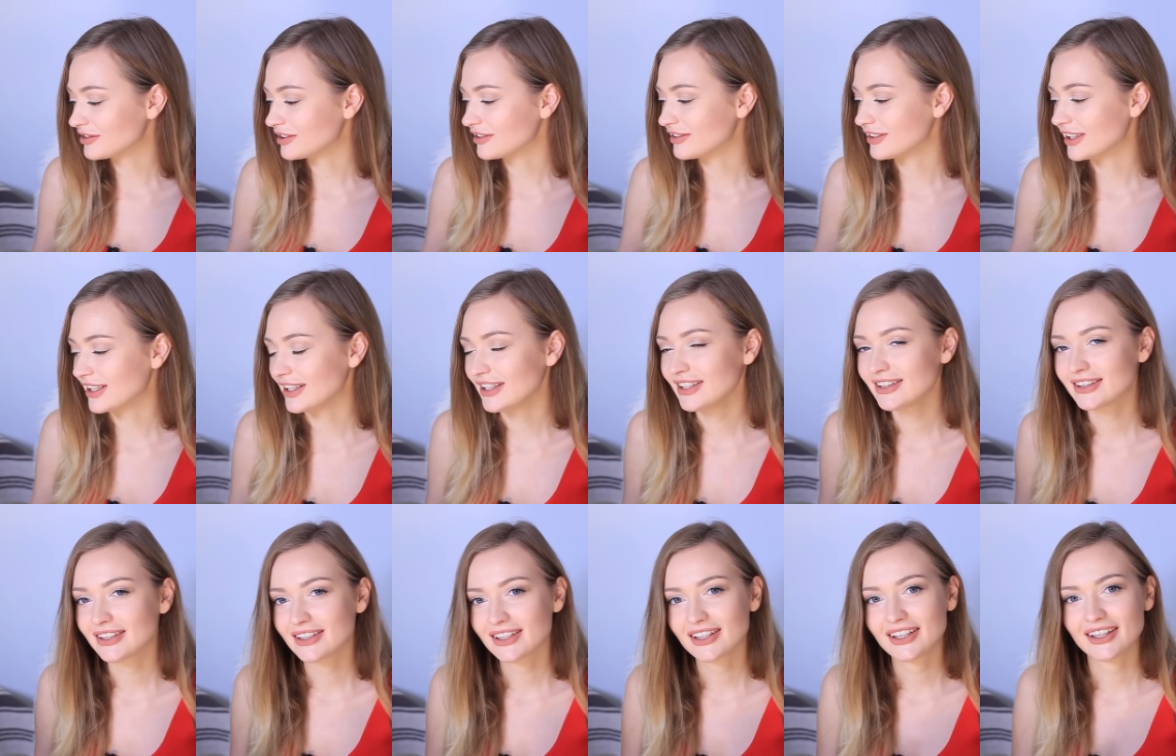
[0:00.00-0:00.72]

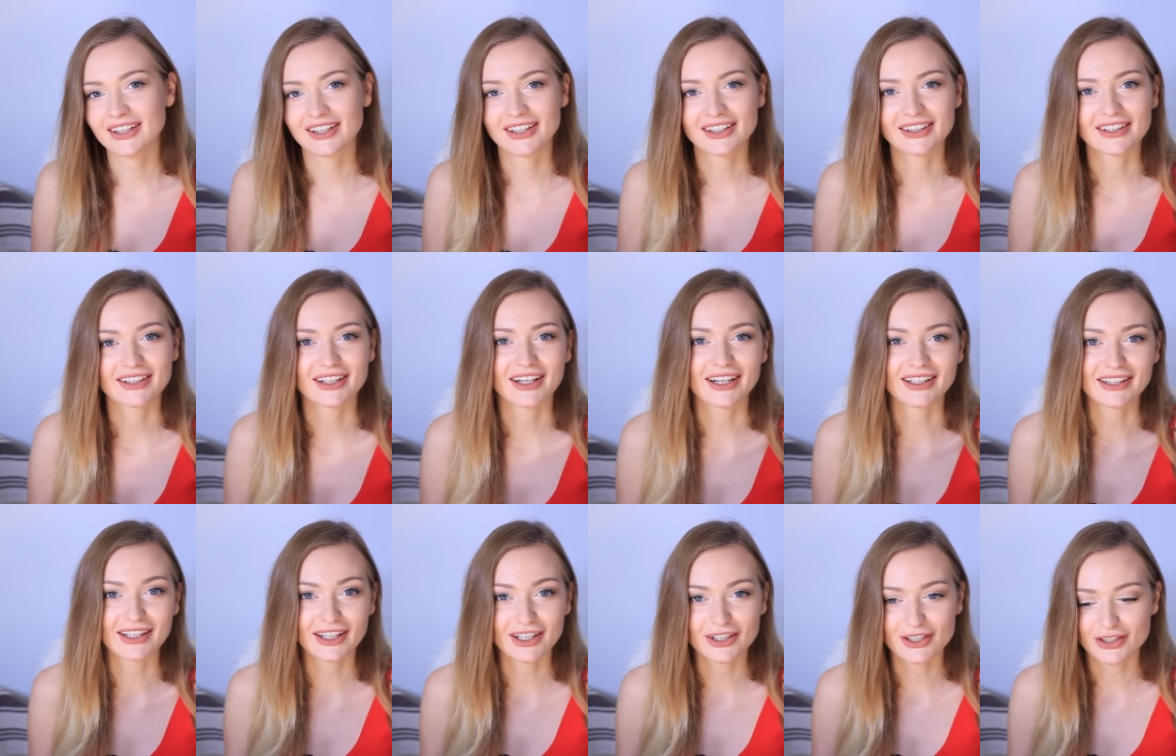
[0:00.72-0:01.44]
фавориты – это,
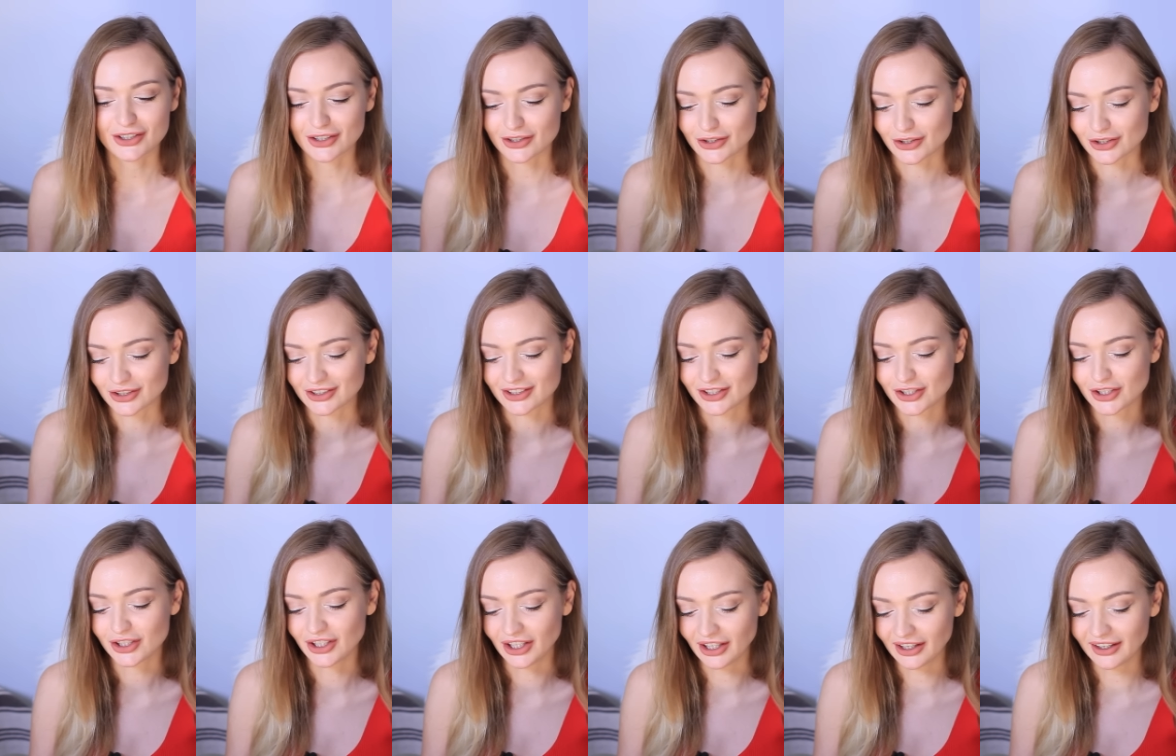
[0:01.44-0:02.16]
конечно же,
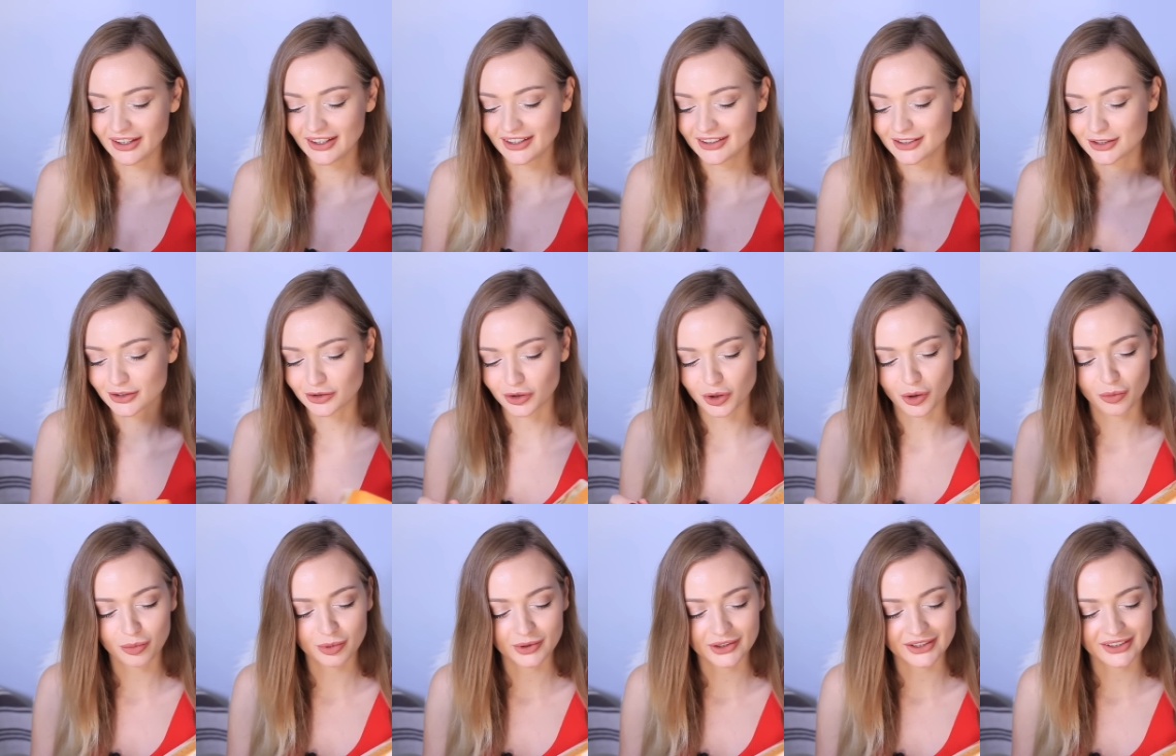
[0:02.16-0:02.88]
чаи,
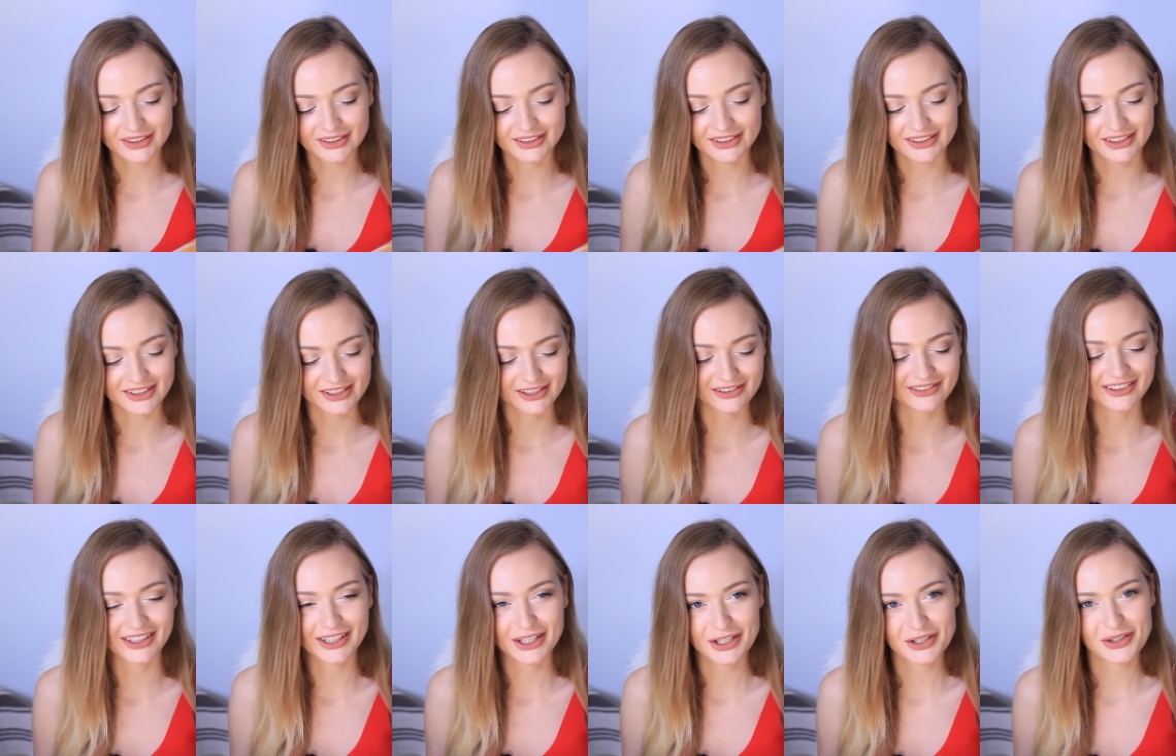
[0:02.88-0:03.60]
теплые,
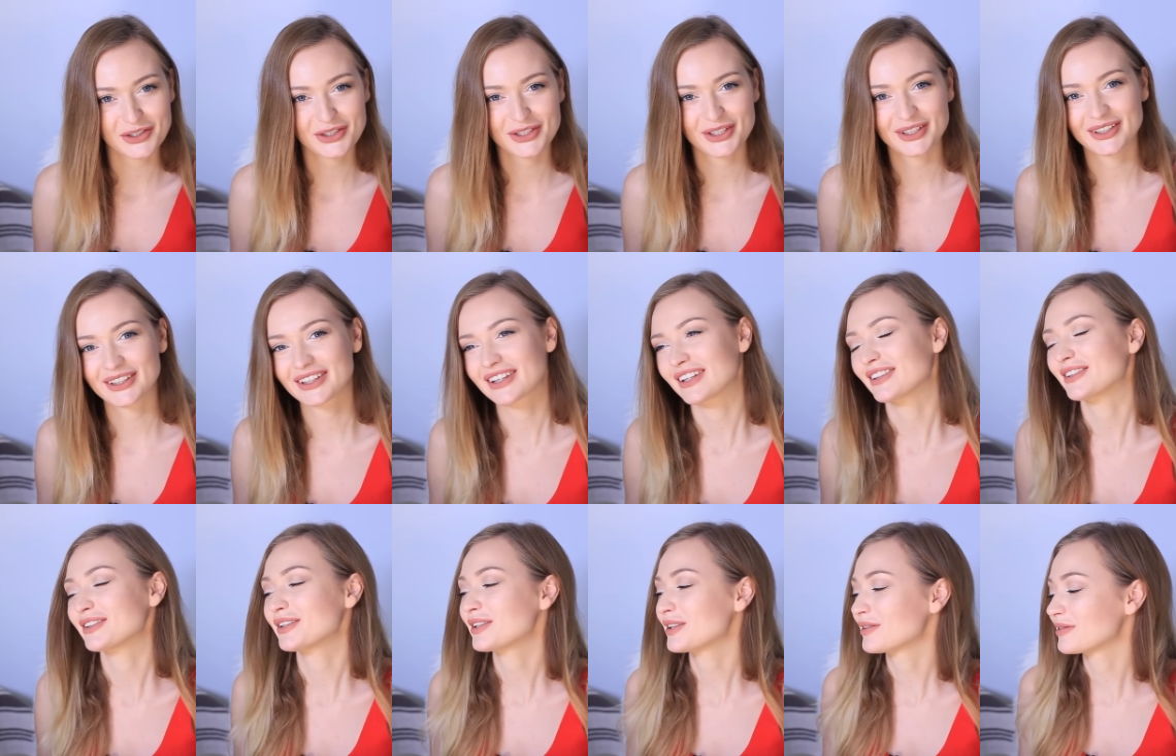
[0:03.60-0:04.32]
согревающие,
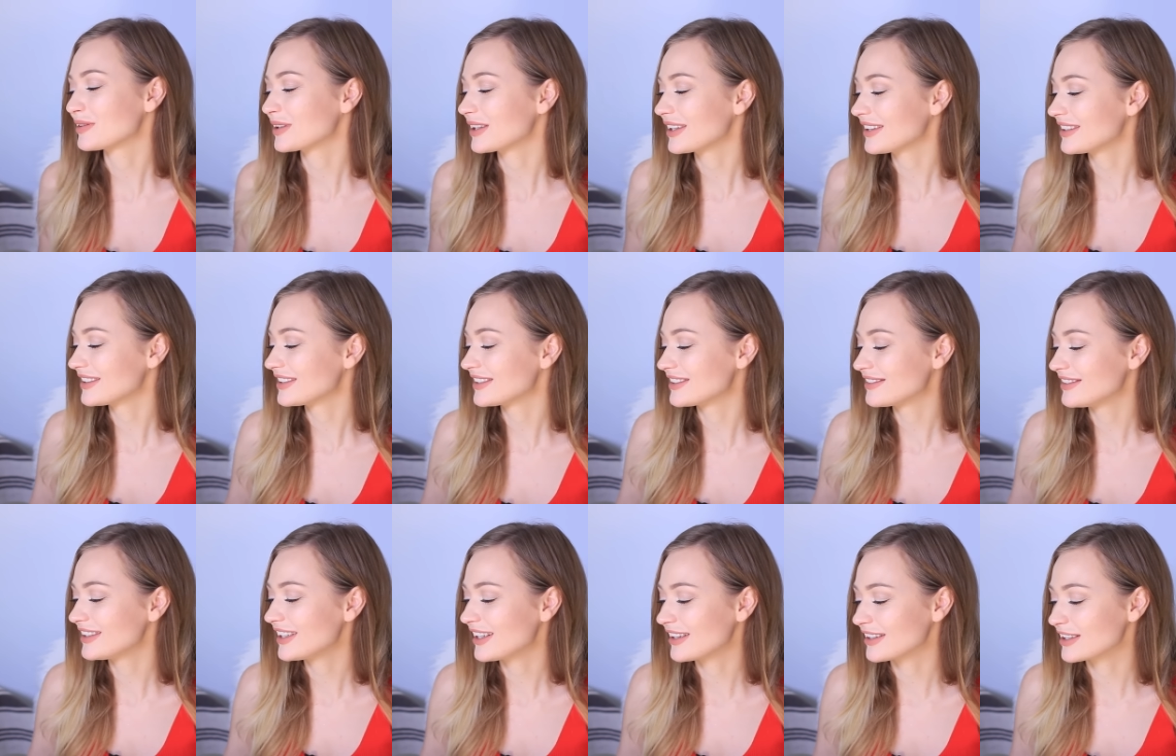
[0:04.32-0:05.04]
которые меня
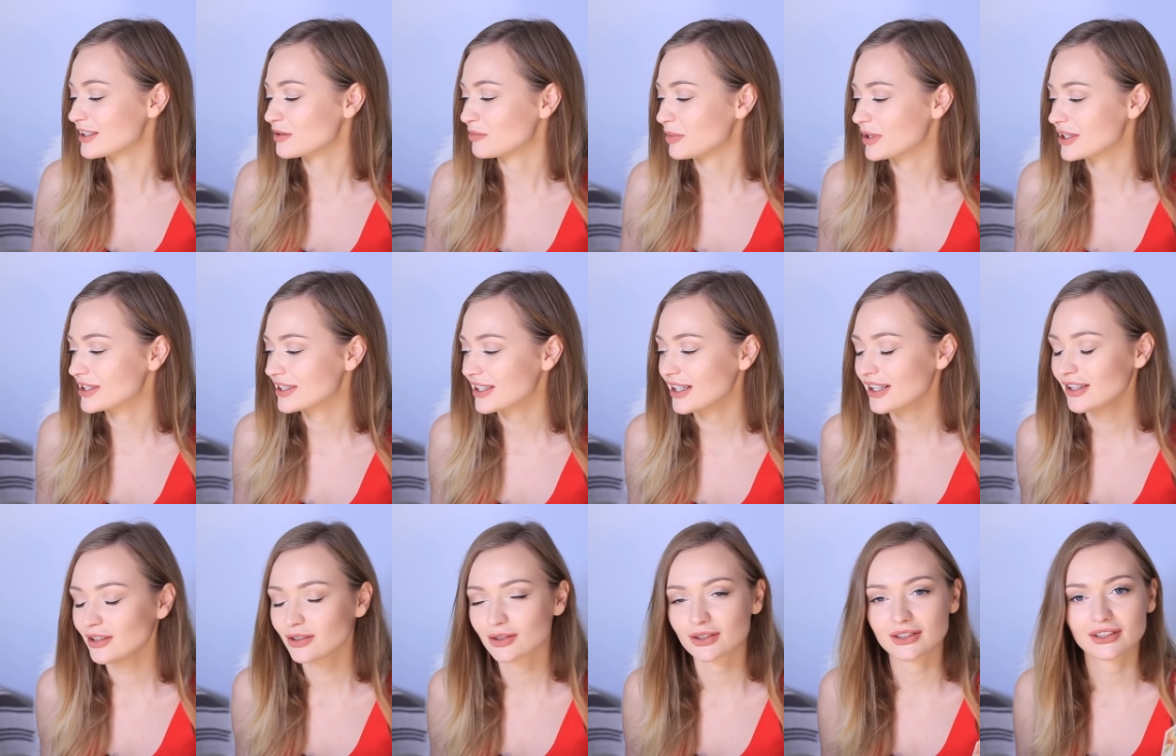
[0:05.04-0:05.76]
действительно
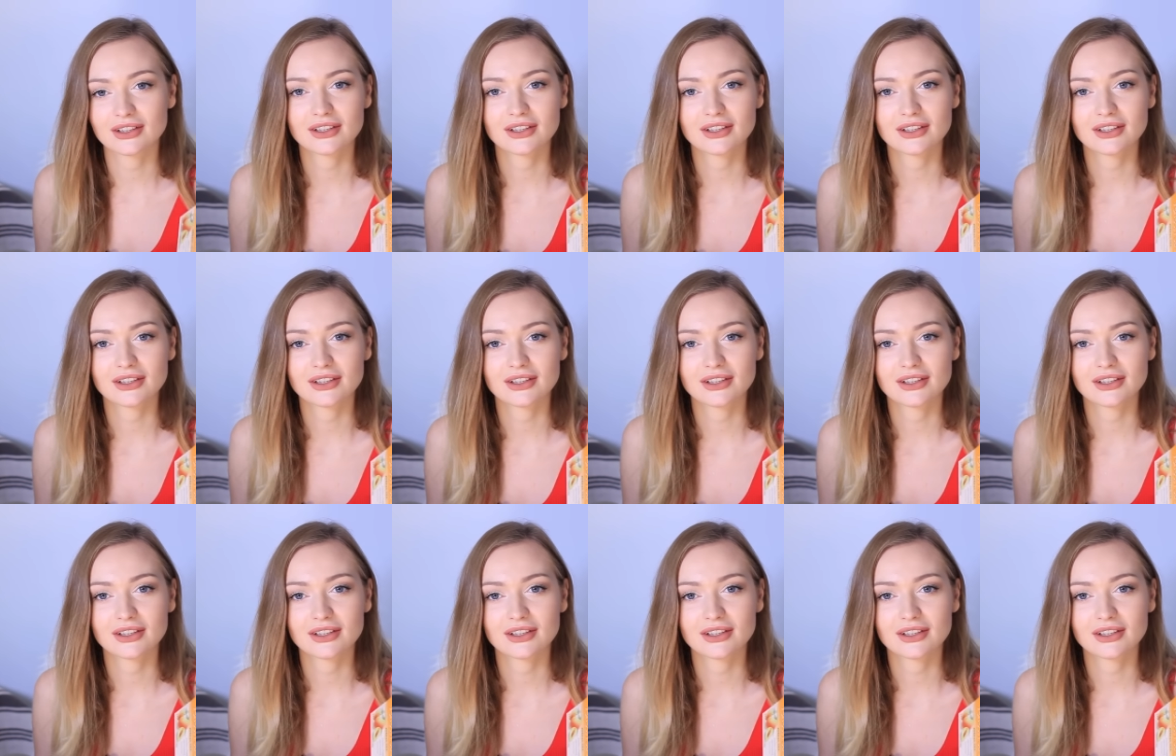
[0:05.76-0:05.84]
спасают.